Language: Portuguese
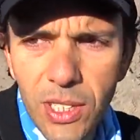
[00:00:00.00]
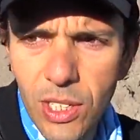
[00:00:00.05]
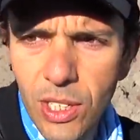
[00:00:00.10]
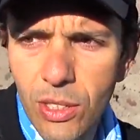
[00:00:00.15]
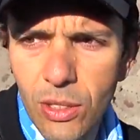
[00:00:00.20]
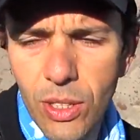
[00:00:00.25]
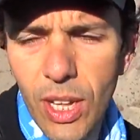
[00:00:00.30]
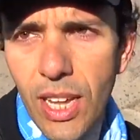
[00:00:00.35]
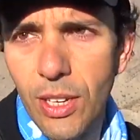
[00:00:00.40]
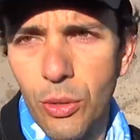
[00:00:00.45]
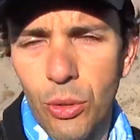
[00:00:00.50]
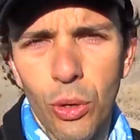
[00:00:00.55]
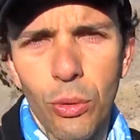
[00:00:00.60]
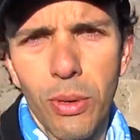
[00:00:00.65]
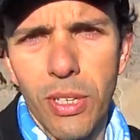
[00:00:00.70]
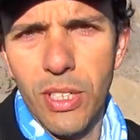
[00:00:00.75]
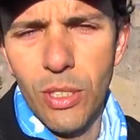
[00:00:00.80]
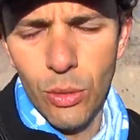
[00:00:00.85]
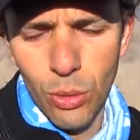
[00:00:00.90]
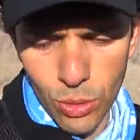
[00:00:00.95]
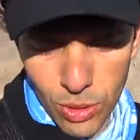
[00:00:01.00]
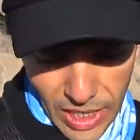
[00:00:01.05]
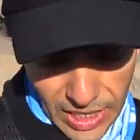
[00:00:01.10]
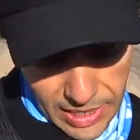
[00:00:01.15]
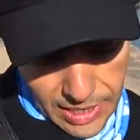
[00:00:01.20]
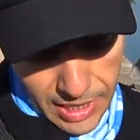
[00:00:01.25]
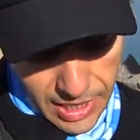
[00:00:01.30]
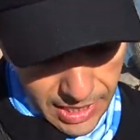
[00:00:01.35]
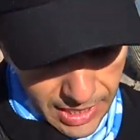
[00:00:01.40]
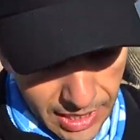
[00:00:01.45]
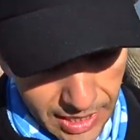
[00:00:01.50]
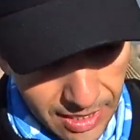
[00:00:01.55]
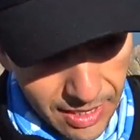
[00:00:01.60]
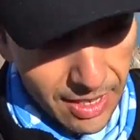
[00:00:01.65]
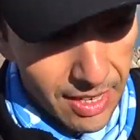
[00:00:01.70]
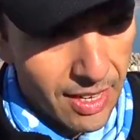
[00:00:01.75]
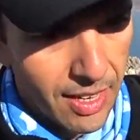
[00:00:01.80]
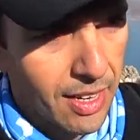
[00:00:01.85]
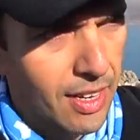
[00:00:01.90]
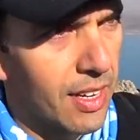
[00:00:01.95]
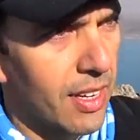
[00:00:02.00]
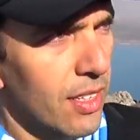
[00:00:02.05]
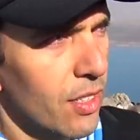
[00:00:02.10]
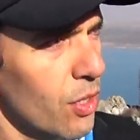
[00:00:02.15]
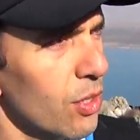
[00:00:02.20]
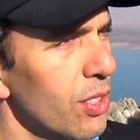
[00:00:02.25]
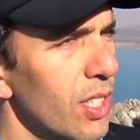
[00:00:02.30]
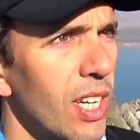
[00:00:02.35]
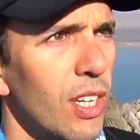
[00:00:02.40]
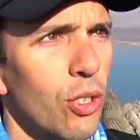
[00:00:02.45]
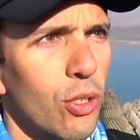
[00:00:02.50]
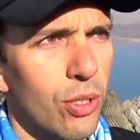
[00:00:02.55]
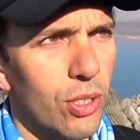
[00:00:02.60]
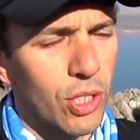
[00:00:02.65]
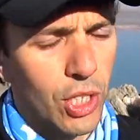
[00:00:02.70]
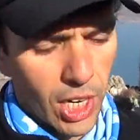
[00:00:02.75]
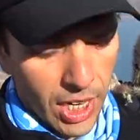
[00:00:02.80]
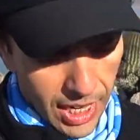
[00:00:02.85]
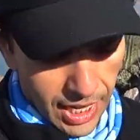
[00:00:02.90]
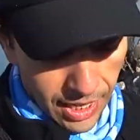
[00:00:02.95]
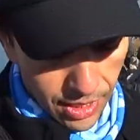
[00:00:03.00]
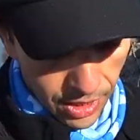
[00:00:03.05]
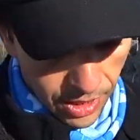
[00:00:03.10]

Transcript: de, na soma de tudo da 30. Então você tem que chegar